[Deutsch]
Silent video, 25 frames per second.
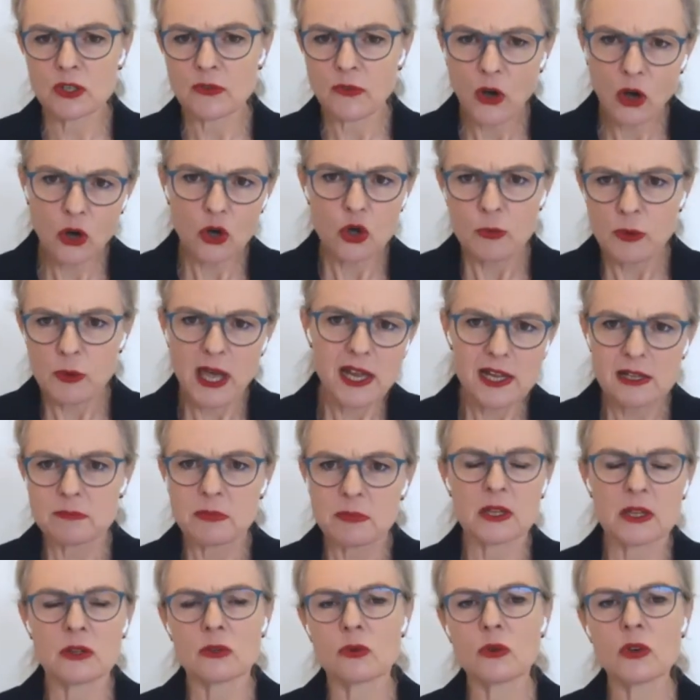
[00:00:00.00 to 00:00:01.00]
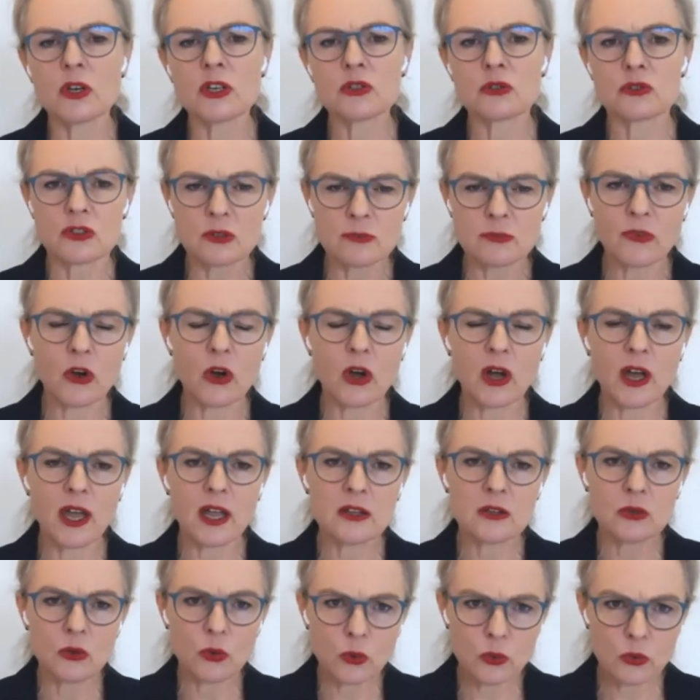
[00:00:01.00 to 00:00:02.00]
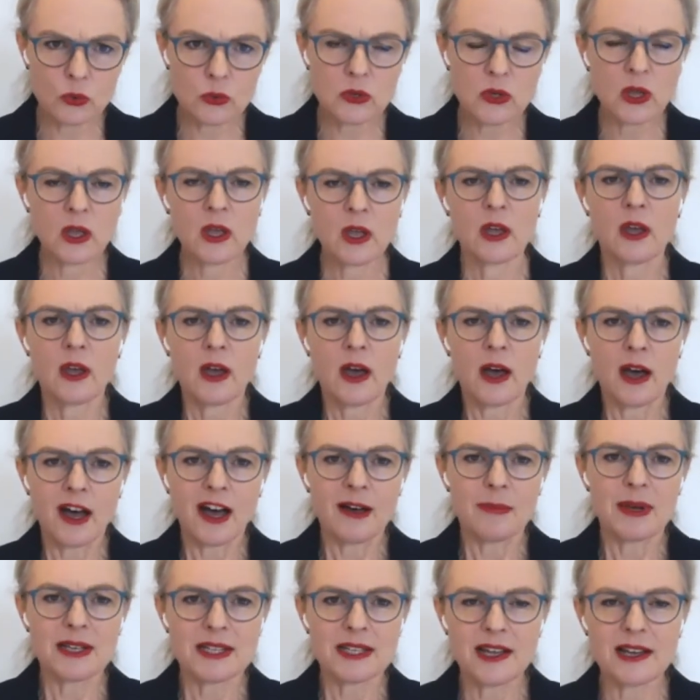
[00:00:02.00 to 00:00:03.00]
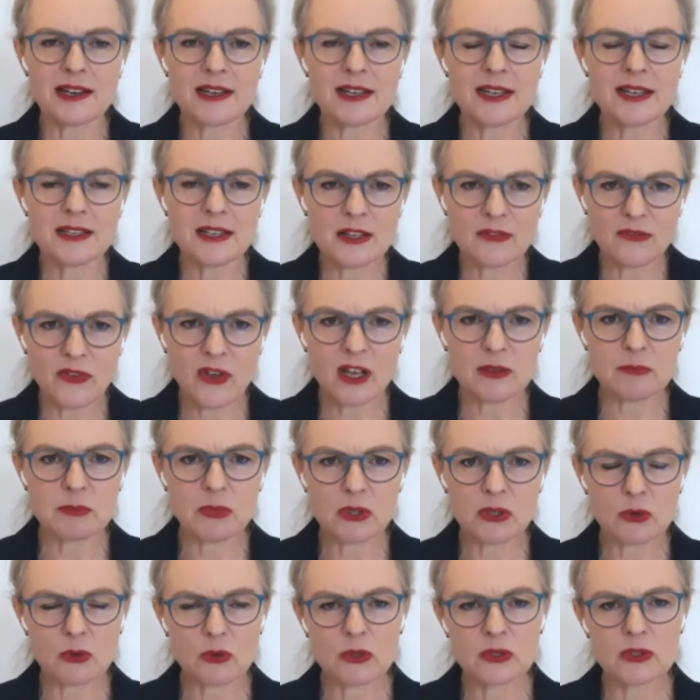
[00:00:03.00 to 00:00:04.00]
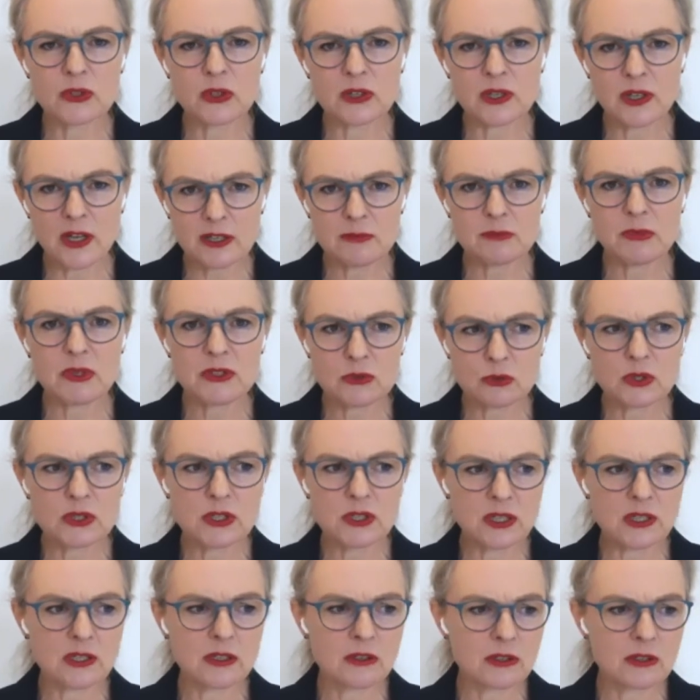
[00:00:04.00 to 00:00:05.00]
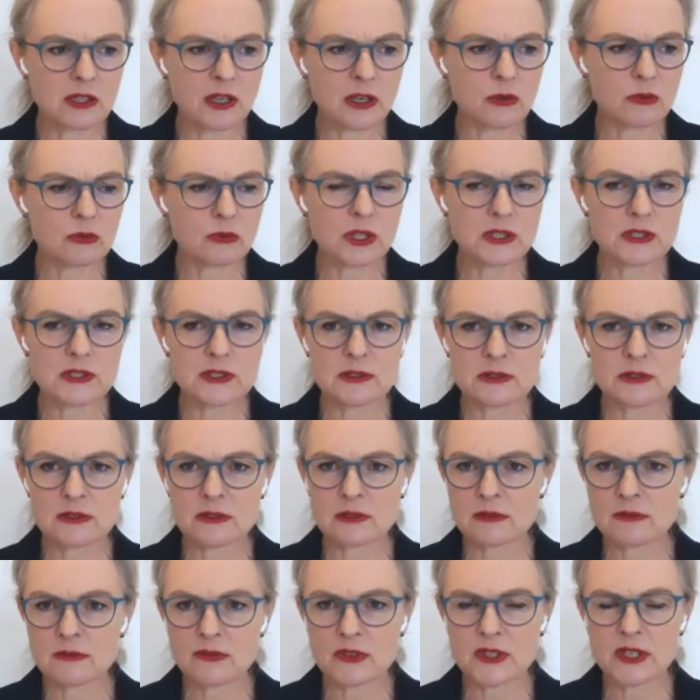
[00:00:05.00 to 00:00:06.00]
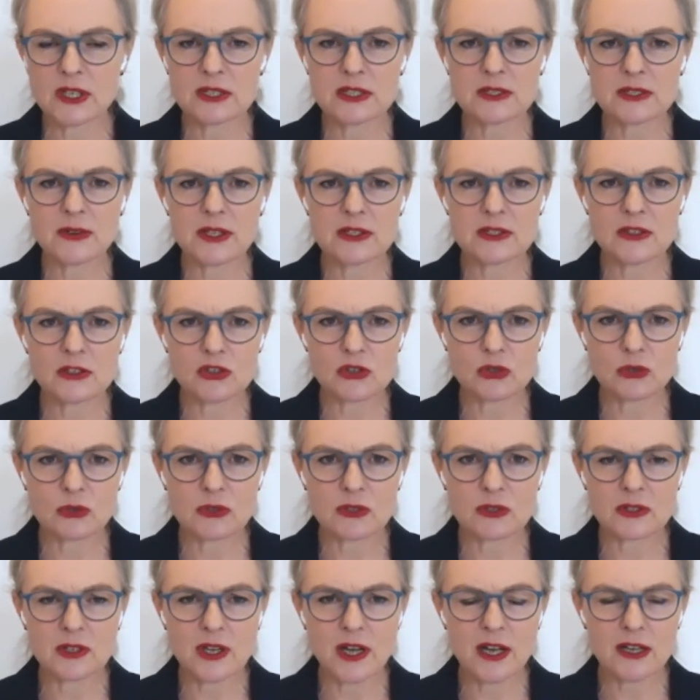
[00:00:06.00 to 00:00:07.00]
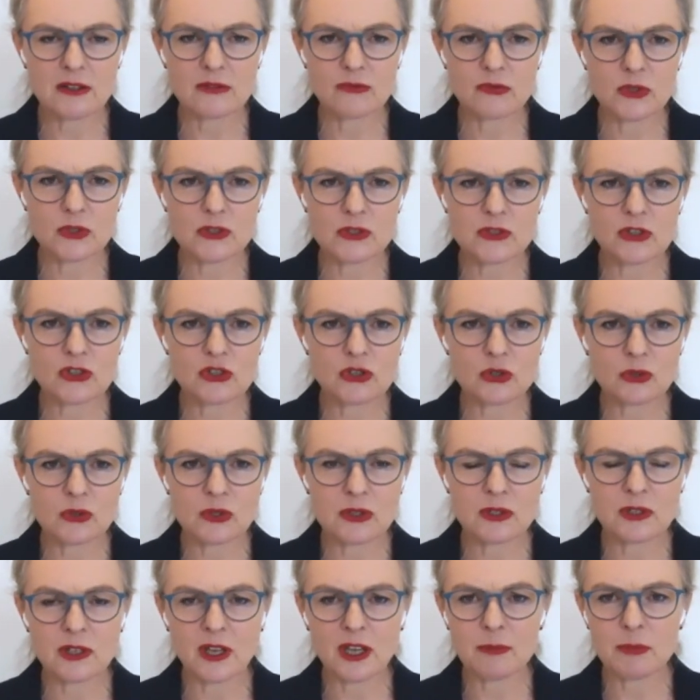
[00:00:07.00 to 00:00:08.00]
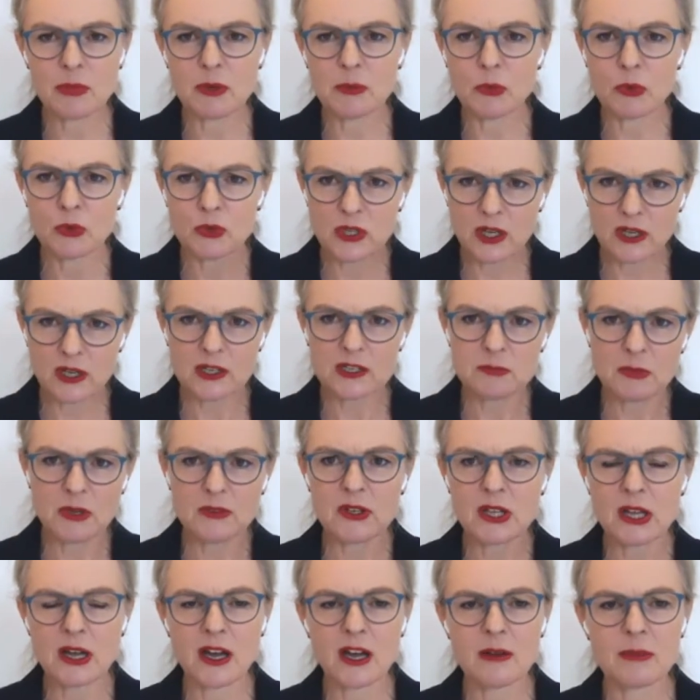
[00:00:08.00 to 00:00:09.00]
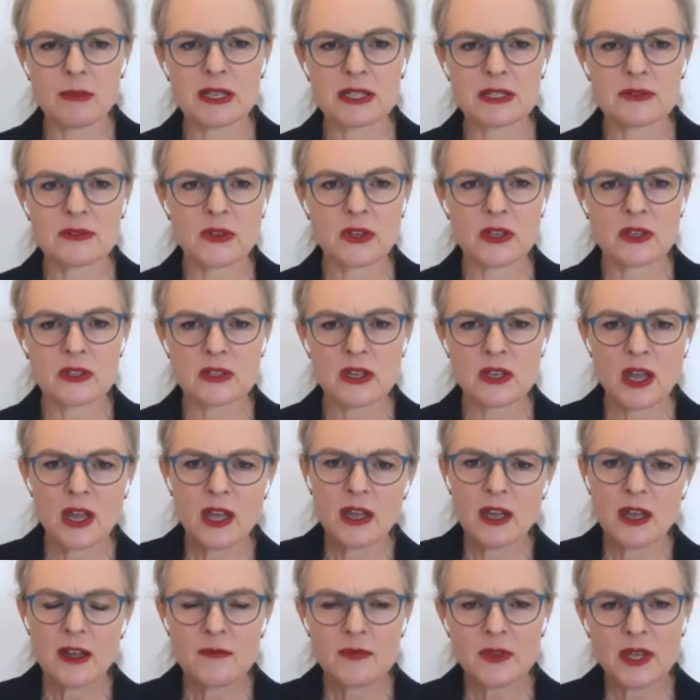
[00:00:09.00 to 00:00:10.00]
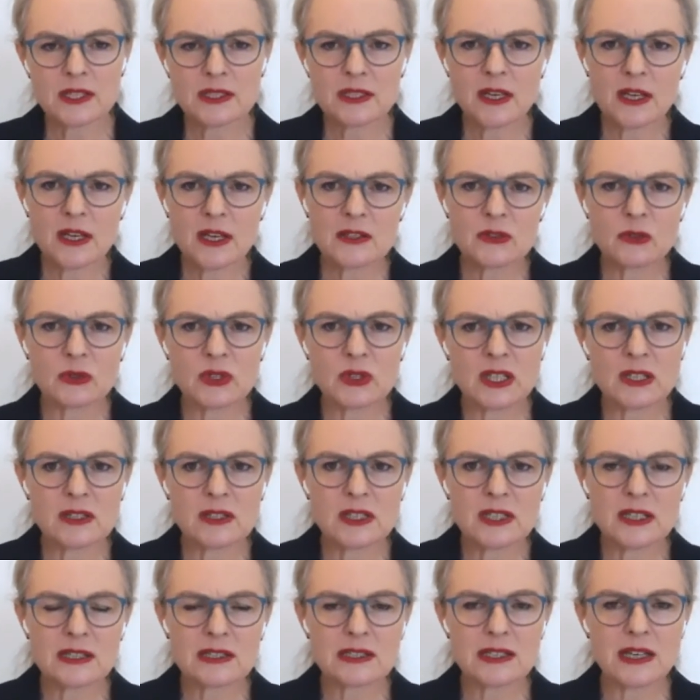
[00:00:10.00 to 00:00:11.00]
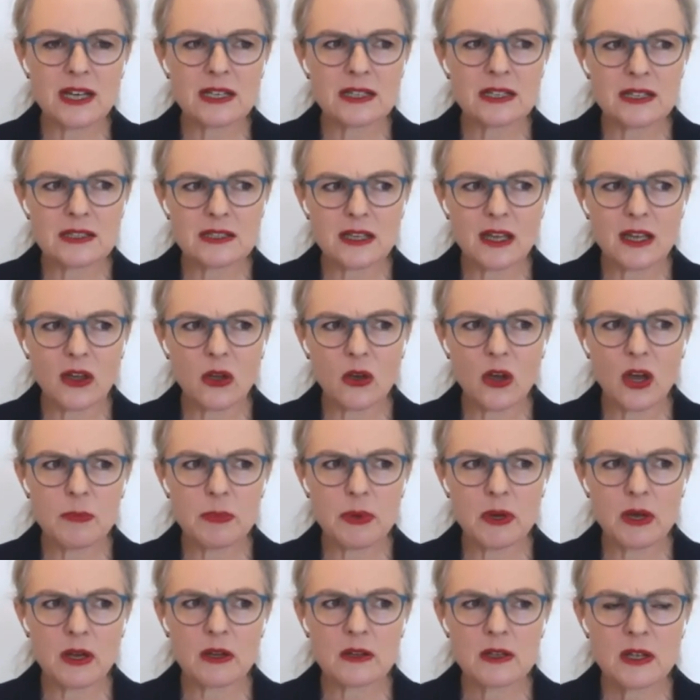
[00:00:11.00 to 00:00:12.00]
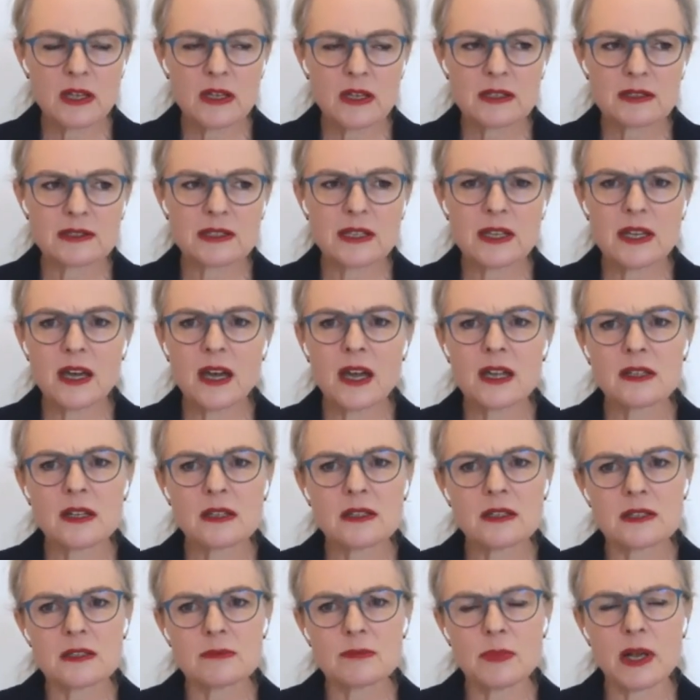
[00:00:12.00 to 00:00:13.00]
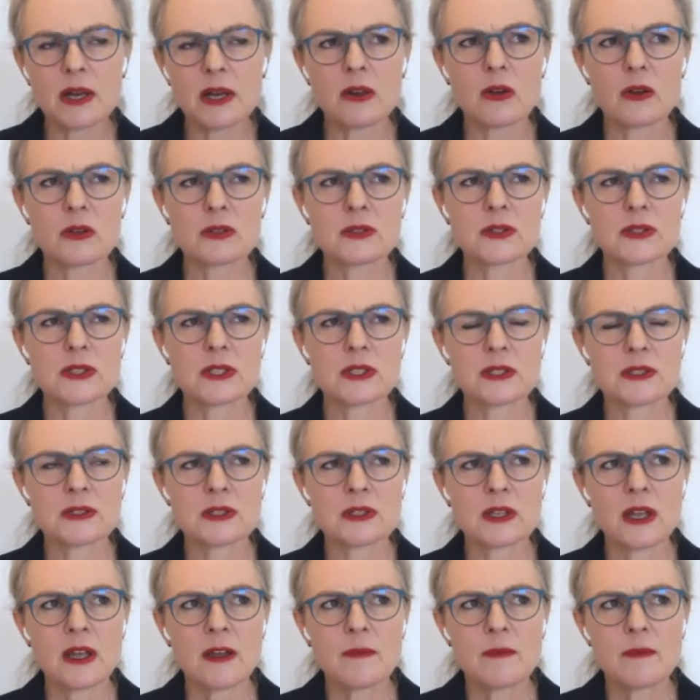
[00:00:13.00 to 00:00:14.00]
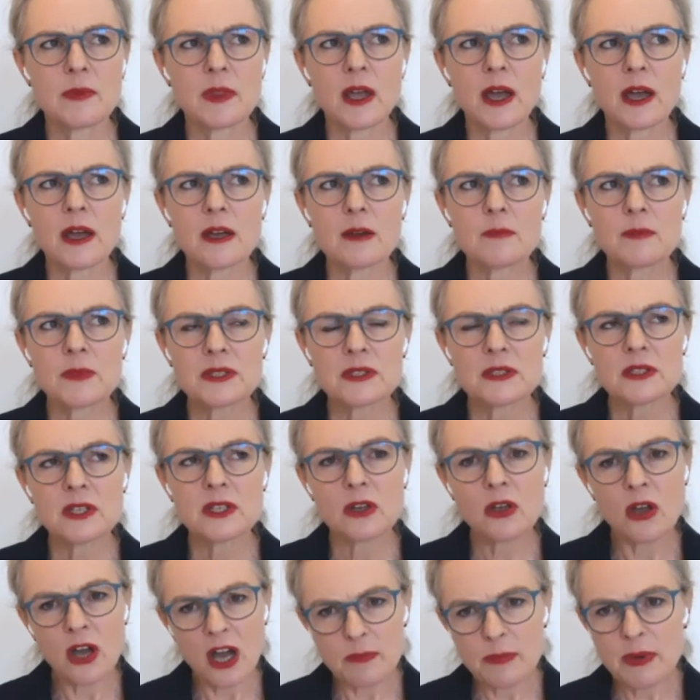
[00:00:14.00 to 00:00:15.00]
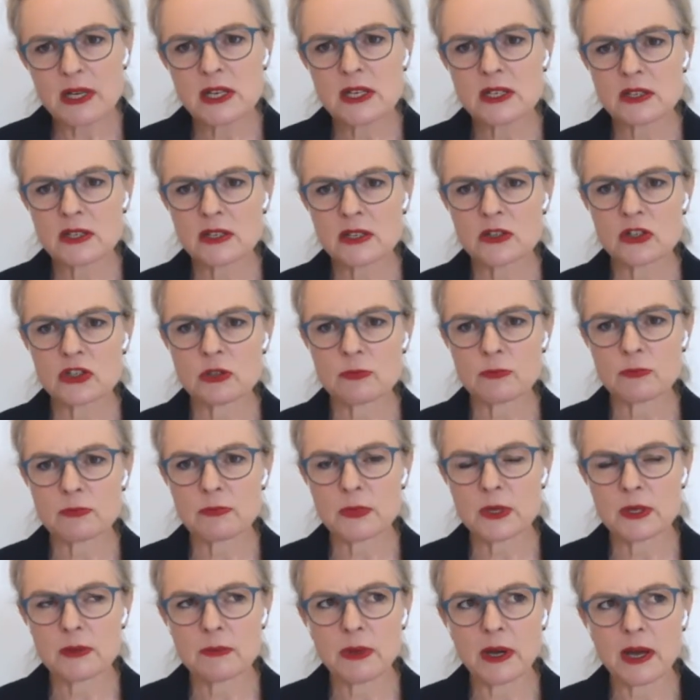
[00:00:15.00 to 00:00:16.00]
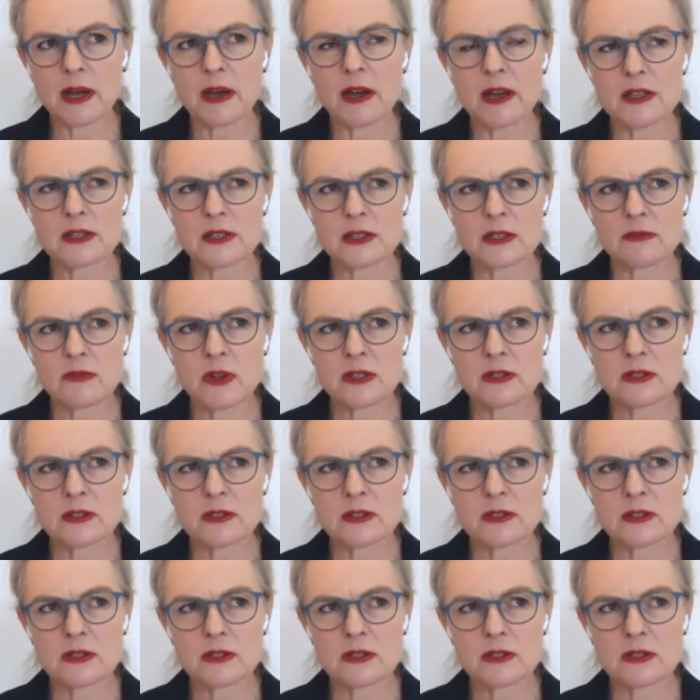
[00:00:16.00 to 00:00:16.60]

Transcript: Die Woche überhält man durch und zum Wochenende Arbeit erledigt, fährt man runter und hat man so die, den kurzen 24 Stunden, 48 Stunden Grippe. Montag ist man wieder arbeitsfähig. Das kann so ein Indiz sein, dass der Körper sehr in der Disbalance ist. Ähm, das sind die körperlichen Gesch äh, Bereiche.